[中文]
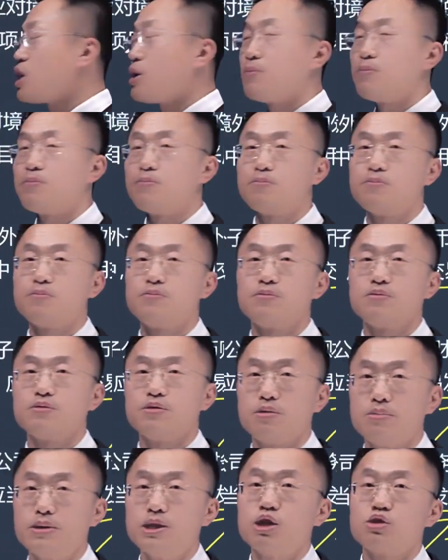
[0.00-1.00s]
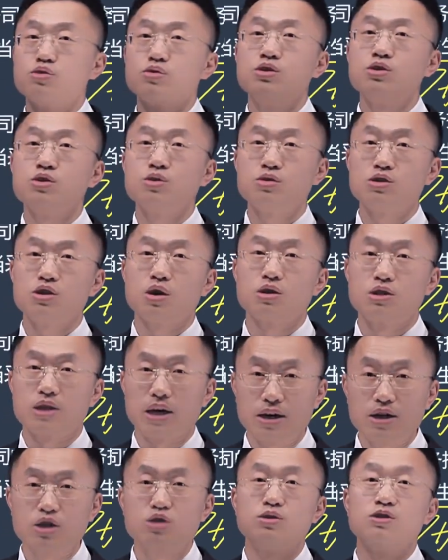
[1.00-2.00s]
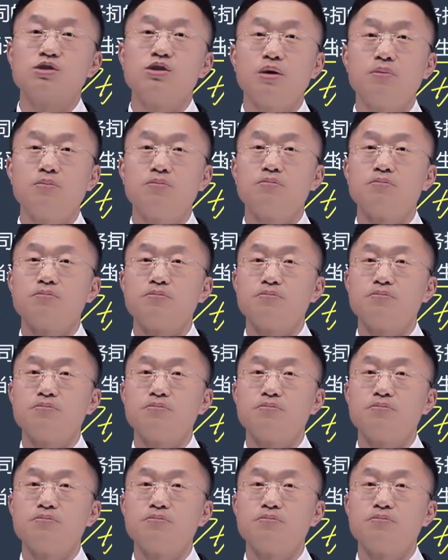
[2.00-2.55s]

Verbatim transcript: 的，我们得尊重教材和准则。